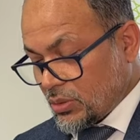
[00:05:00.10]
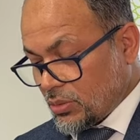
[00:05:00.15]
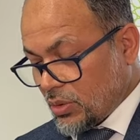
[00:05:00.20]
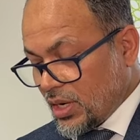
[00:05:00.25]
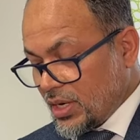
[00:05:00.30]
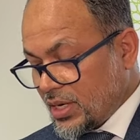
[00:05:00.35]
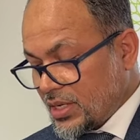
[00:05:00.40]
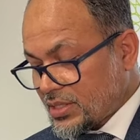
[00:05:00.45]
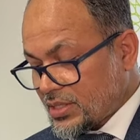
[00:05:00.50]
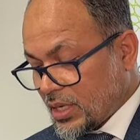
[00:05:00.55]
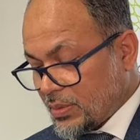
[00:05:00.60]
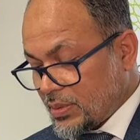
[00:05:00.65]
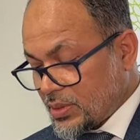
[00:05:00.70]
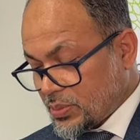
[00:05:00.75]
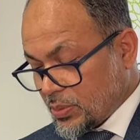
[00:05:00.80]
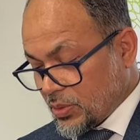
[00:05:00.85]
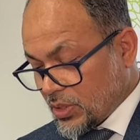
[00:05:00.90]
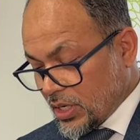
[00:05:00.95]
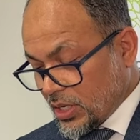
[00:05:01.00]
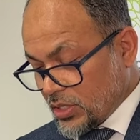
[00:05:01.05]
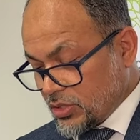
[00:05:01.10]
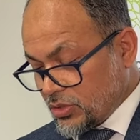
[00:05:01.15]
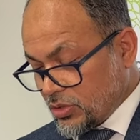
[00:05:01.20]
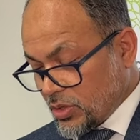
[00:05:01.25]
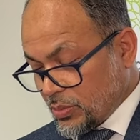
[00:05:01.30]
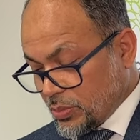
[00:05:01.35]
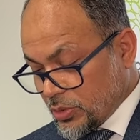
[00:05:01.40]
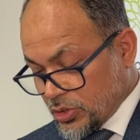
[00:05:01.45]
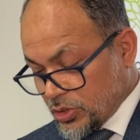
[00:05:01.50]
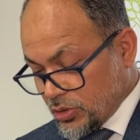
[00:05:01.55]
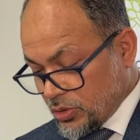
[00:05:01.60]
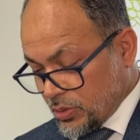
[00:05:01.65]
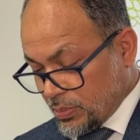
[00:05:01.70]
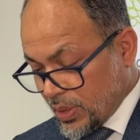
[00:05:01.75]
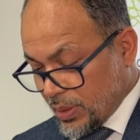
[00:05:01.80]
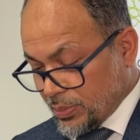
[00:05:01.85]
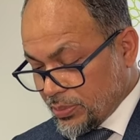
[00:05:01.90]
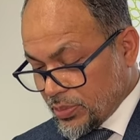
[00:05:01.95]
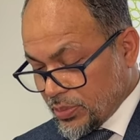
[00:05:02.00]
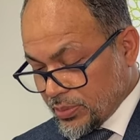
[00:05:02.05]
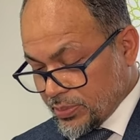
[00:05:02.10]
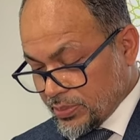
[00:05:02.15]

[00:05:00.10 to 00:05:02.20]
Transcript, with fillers: কোয়ালিটি সার্ভিস প্রদানের জন্য প্রশিক্ষণ প্রাপ্ত